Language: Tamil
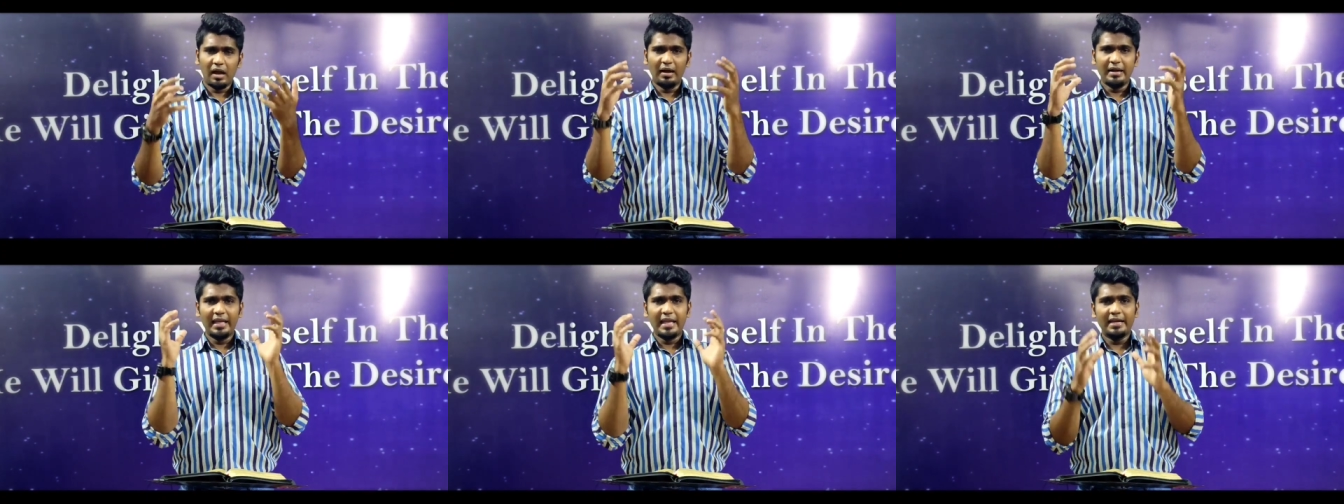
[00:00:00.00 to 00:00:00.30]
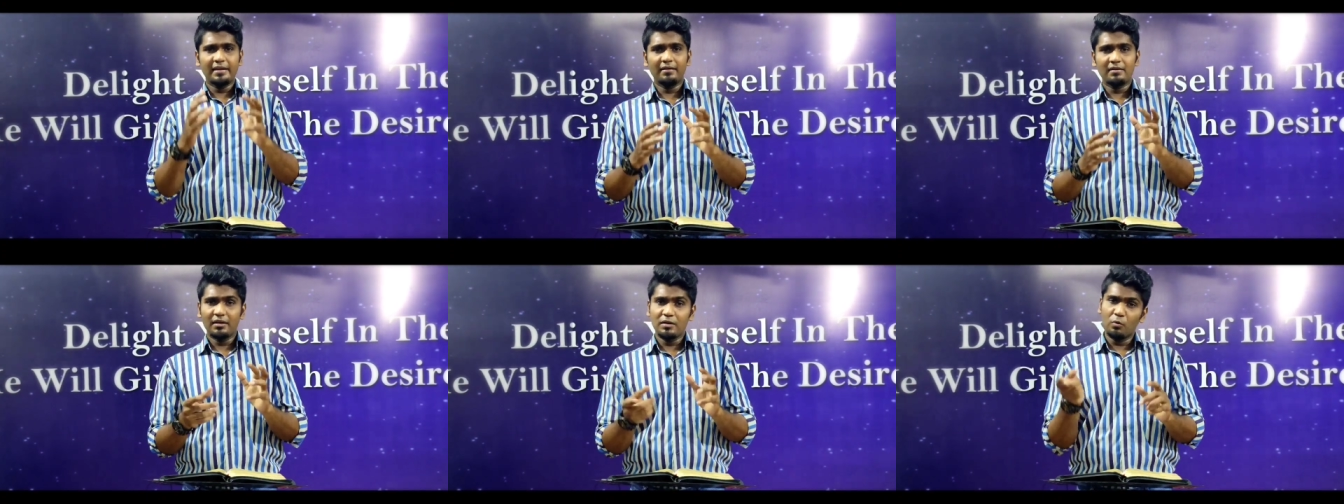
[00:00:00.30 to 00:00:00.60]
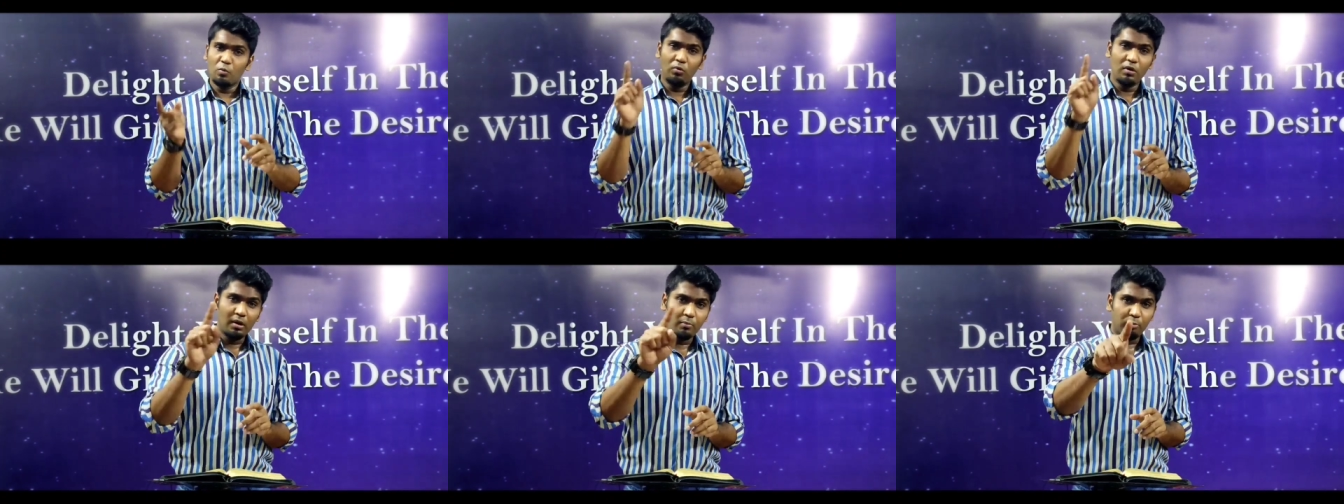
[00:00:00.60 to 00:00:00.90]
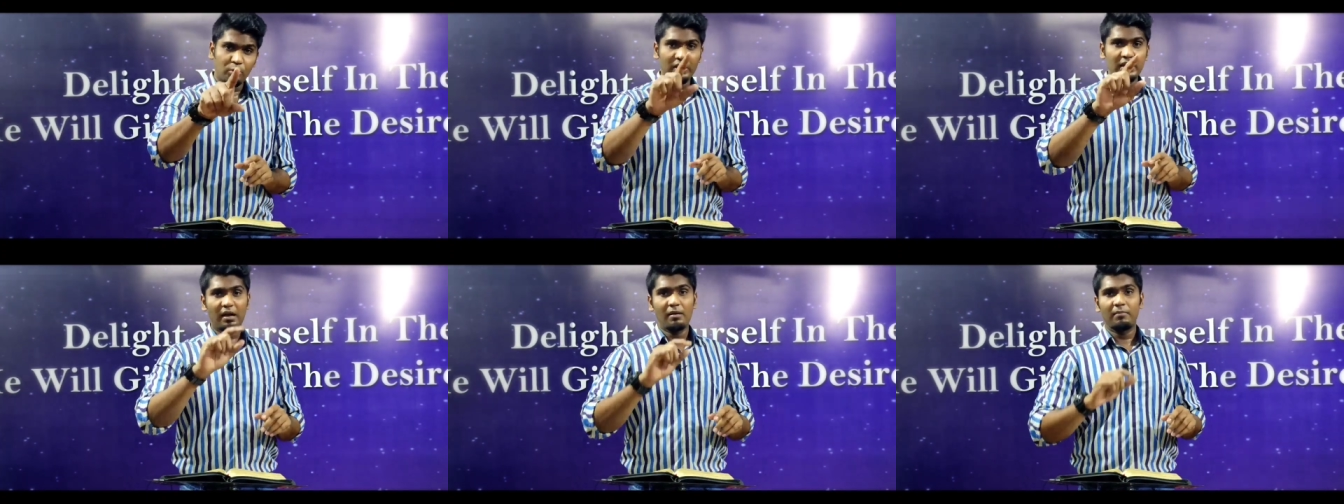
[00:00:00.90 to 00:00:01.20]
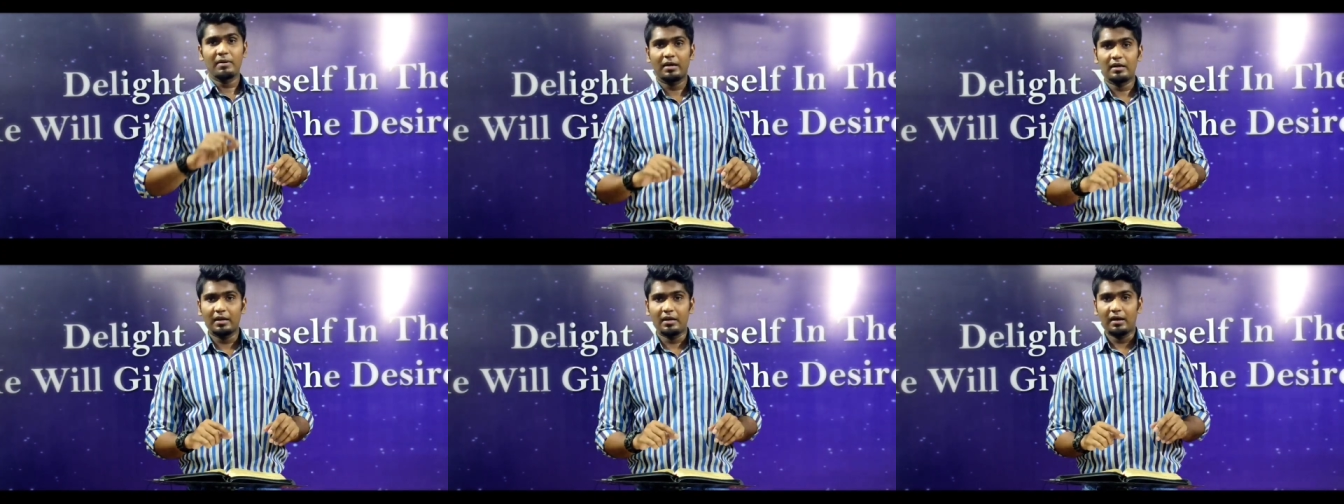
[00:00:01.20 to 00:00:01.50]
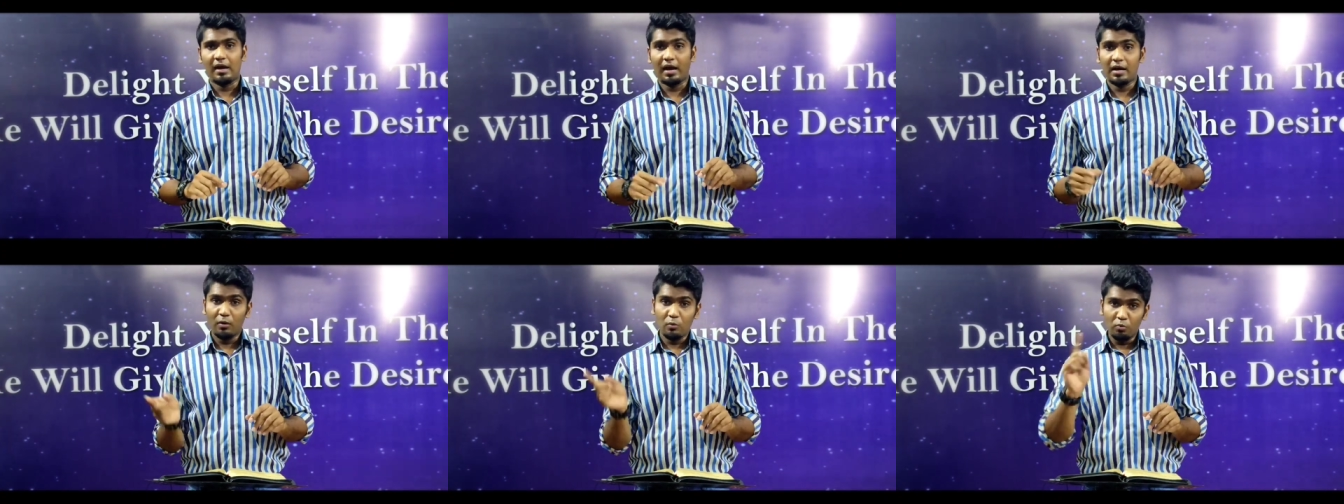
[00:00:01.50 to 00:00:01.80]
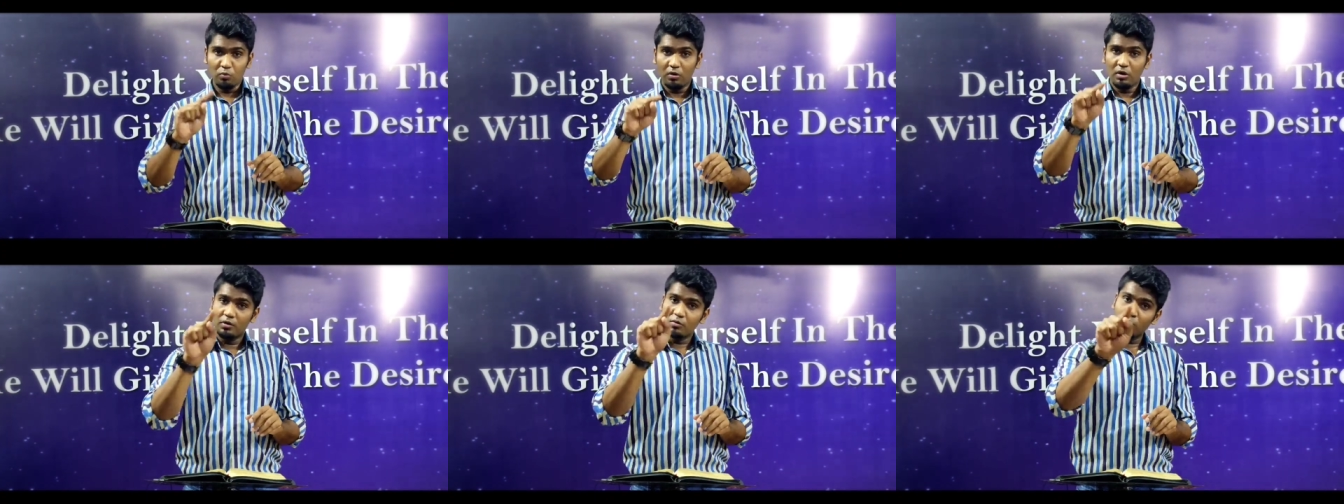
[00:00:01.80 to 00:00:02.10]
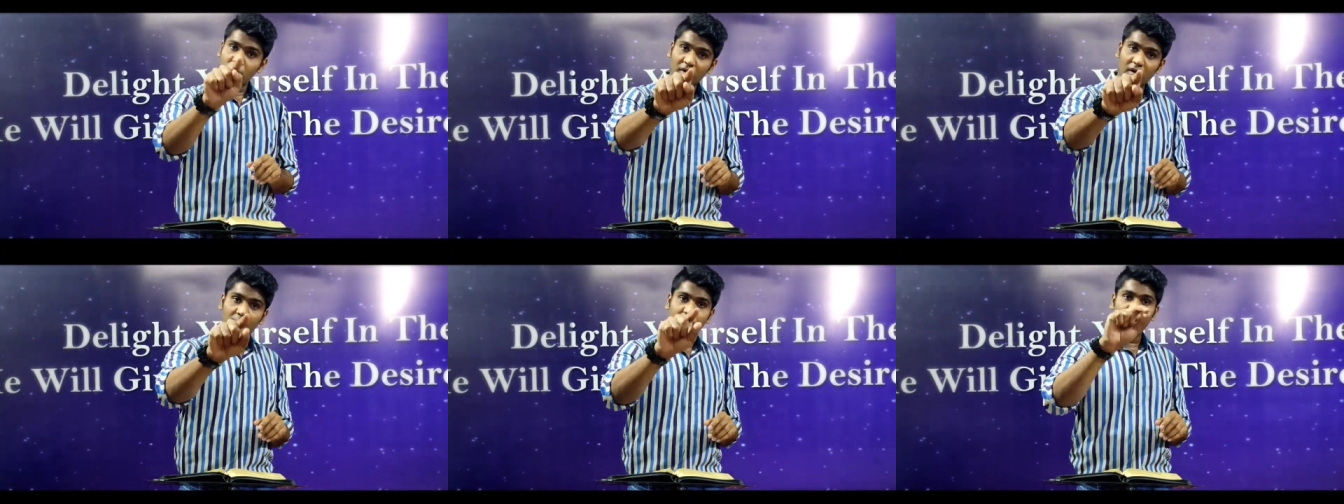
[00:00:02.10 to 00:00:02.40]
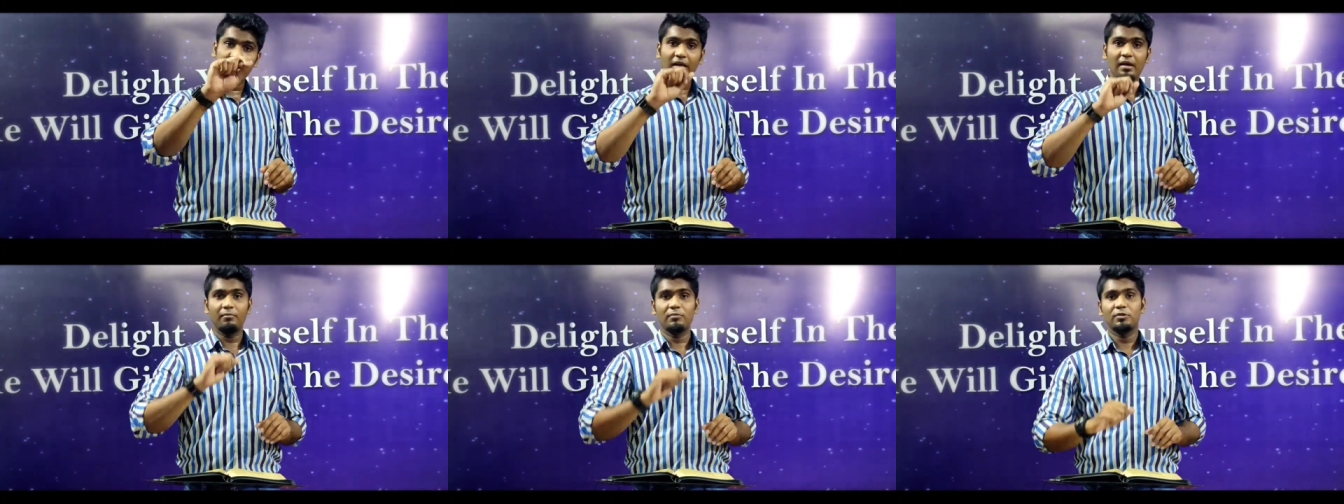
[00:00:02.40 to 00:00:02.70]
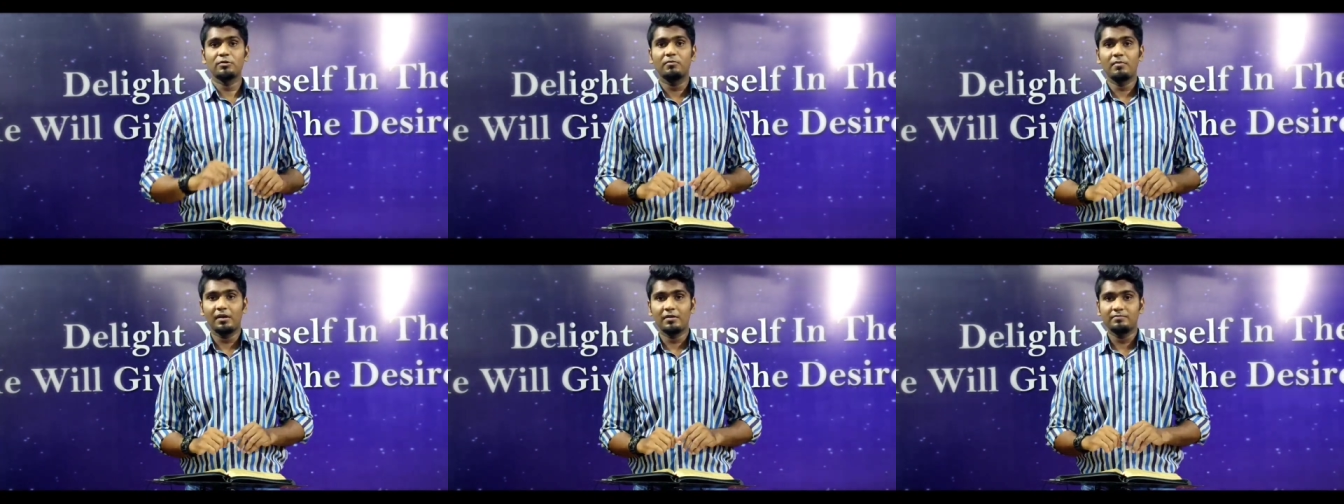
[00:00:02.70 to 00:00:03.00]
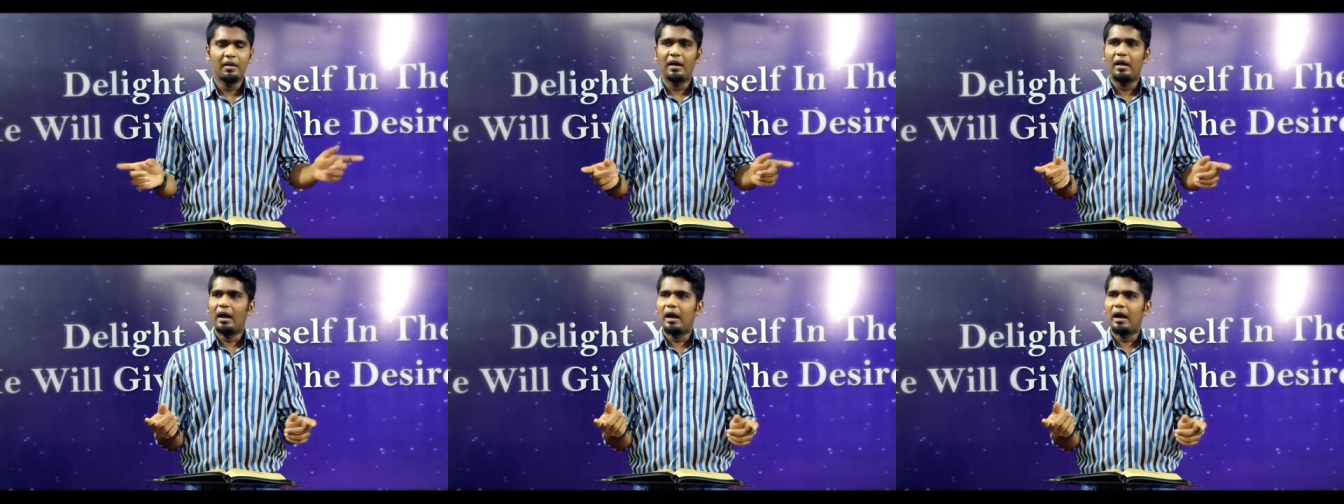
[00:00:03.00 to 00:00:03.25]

அநேகர்களுக்கு உங்களை பிடிக்காமல் இருக்கலாம் ஆனால் உங்களுக்கு உங்களை பிடிக்காமல் இருக்குமா